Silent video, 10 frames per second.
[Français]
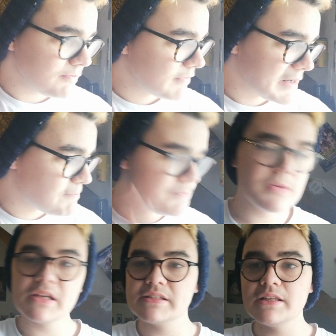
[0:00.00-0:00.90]
les,
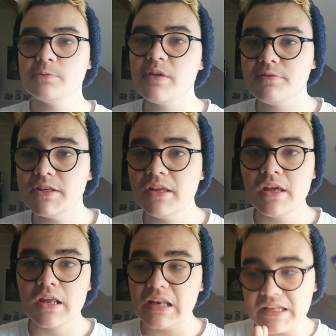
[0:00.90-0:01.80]
pires années de ma vie.
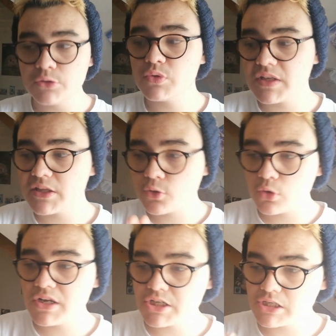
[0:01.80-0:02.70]
Les deux années de
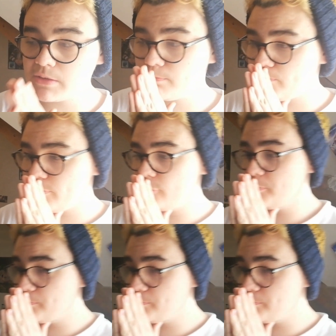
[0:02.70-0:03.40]
collège, les plus